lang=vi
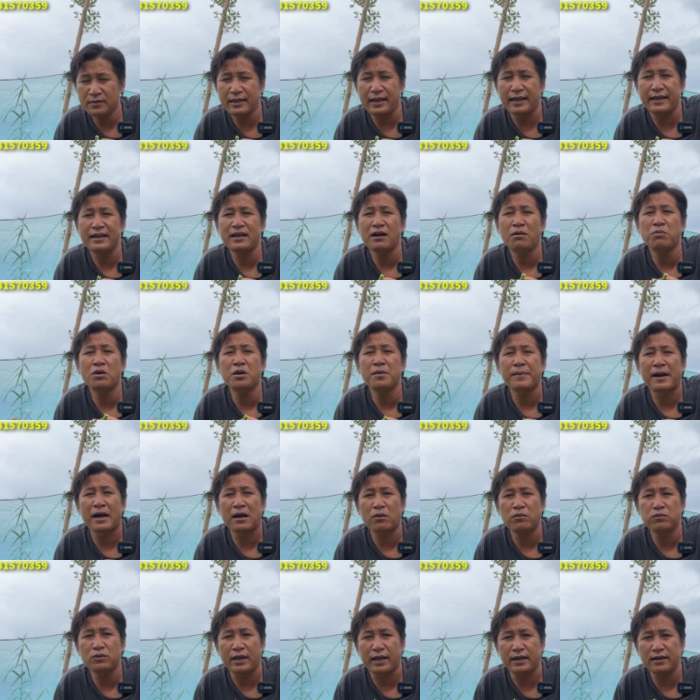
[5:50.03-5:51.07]
chị không có màn
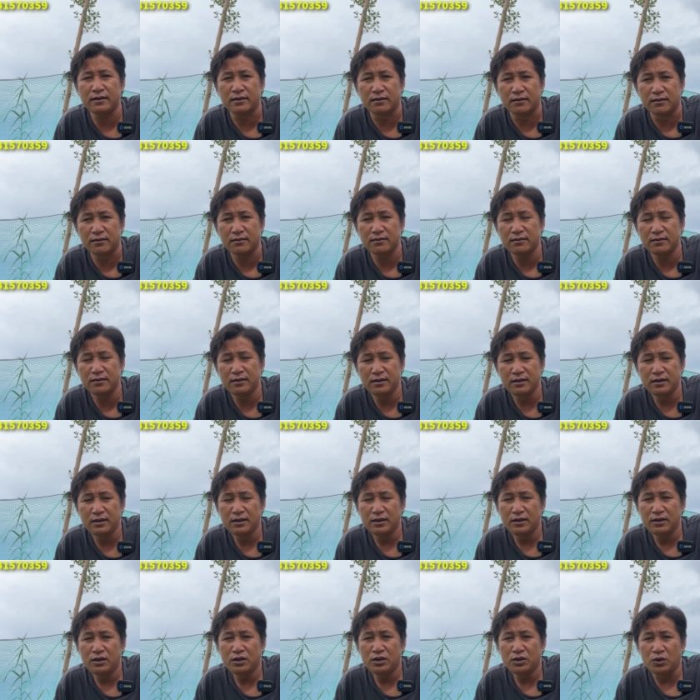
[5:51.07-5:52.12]
công chuyện được
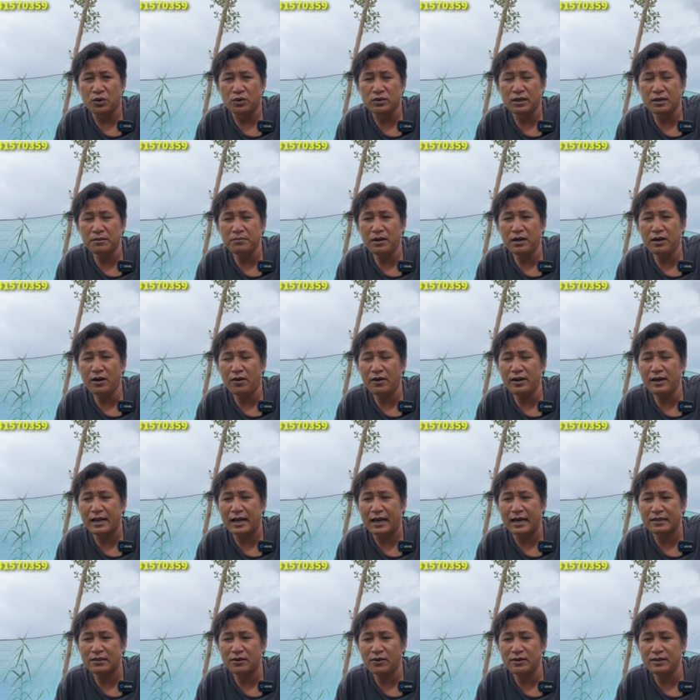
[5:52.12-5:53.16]
rồi tấn mới nói
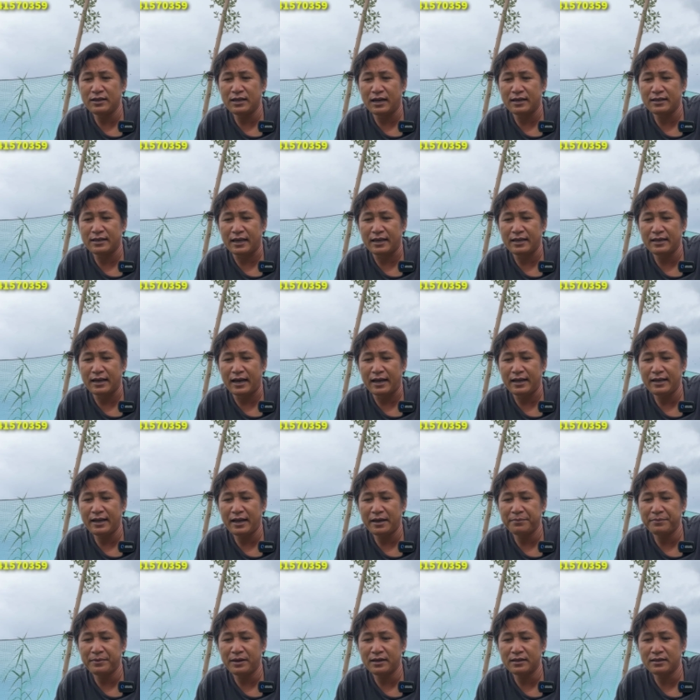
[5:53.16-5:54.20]
là thôi giờ chị để
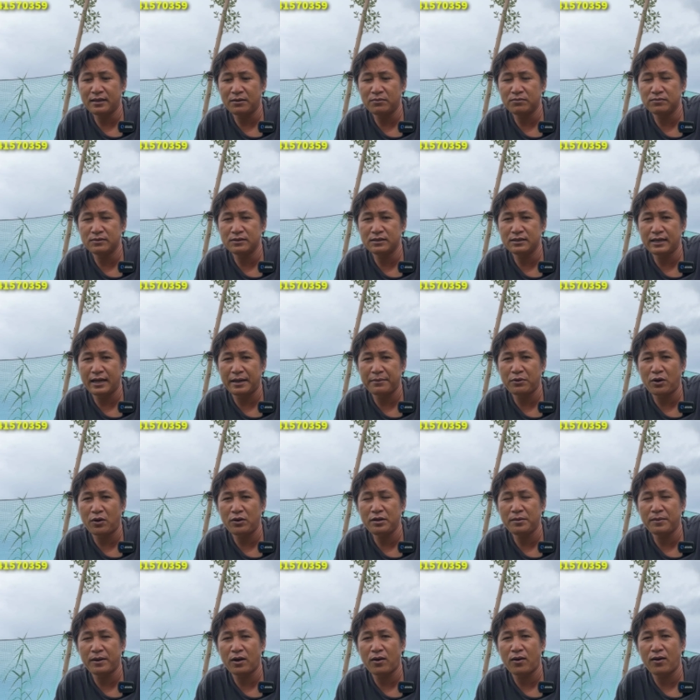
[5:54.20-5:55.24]
em à, thông em
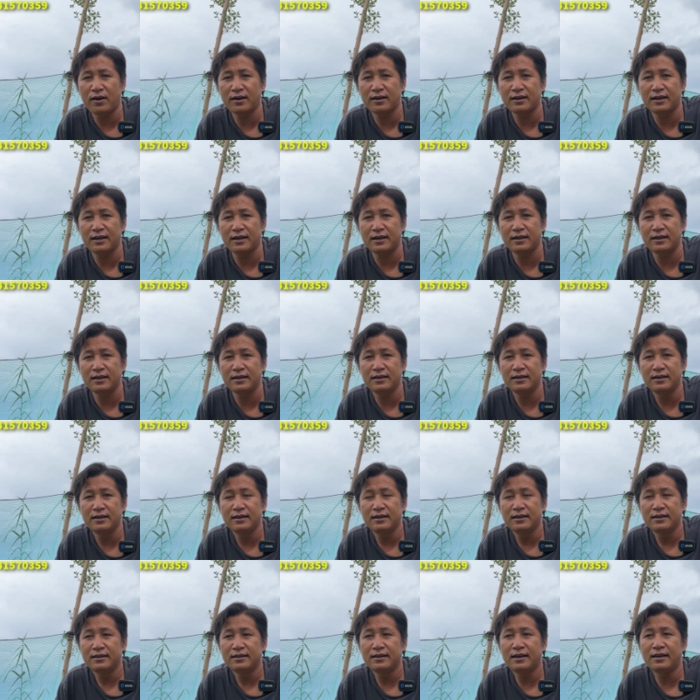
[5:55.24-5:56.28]
nói với bà con à,
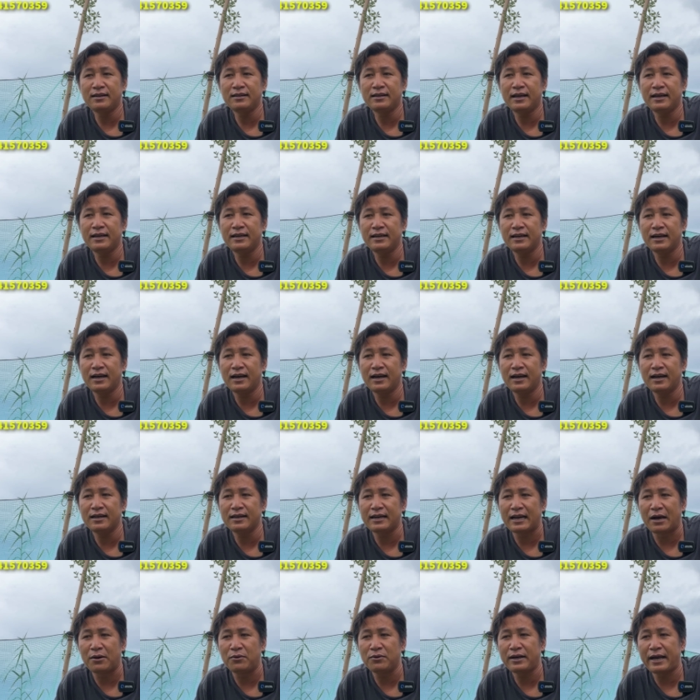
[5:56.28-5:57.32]
đến khi à,
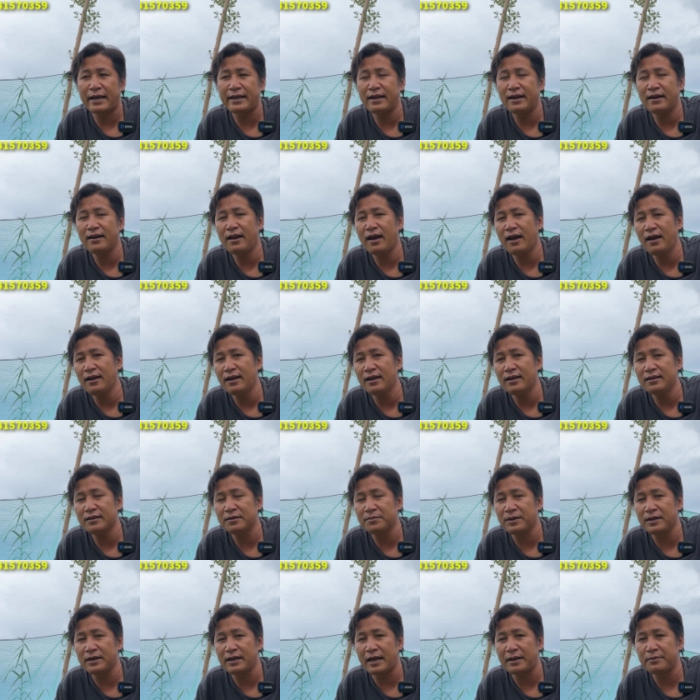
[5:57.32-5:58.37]
nào cây lớn lớn á, thì
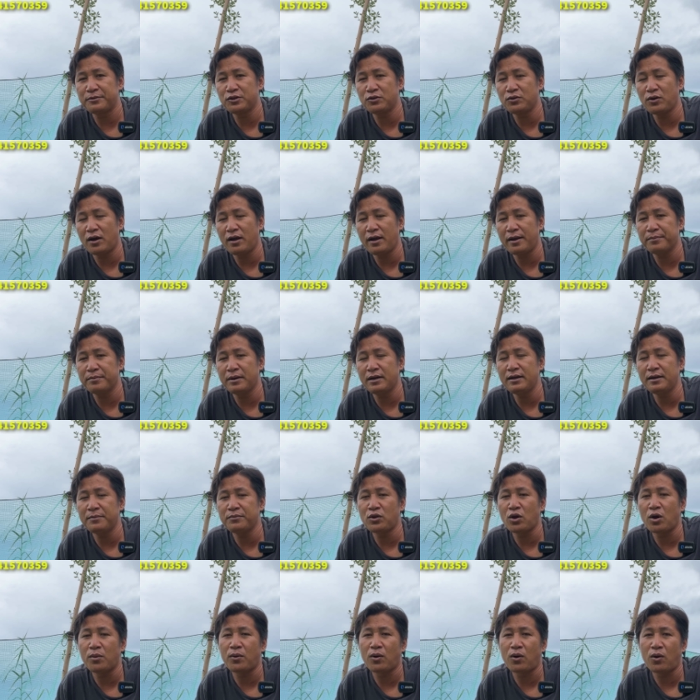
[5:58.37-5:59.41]
mình em xuống đó em bứng
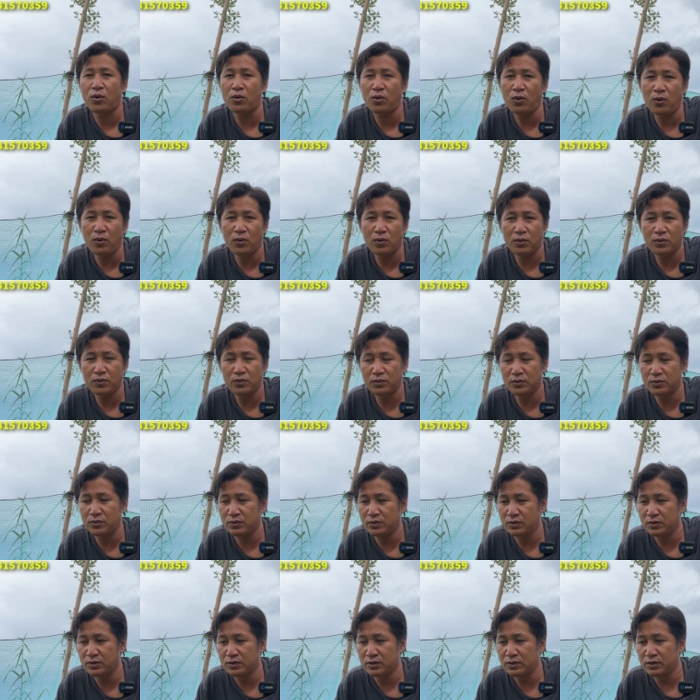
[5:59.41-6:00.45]
em cho bà con luôn
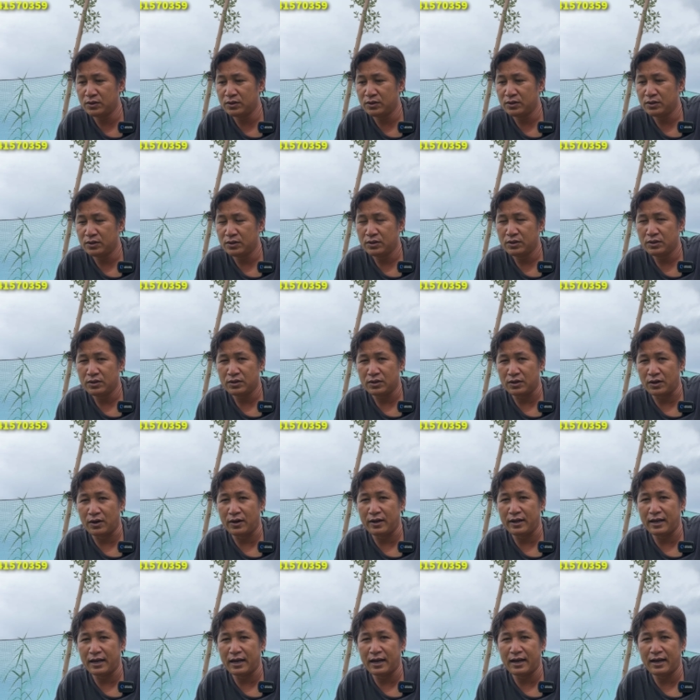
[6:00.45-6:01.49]

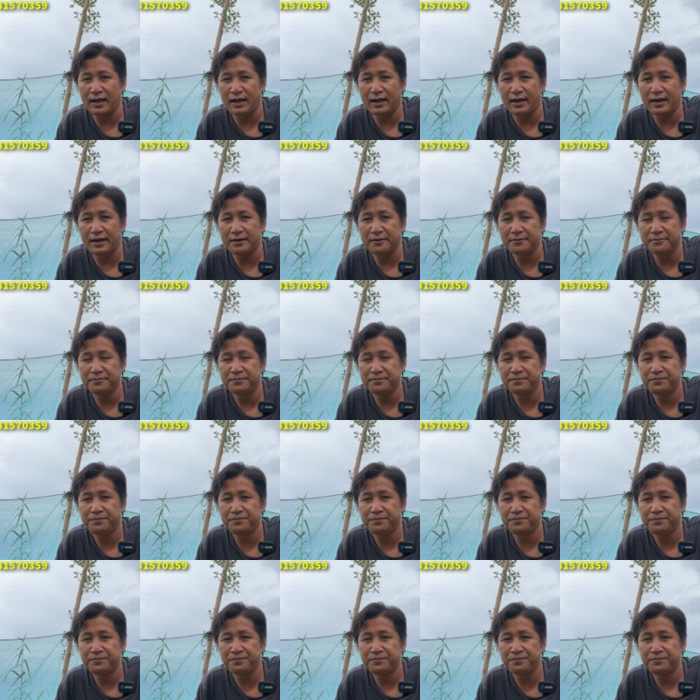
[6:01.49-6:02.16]
rồi à,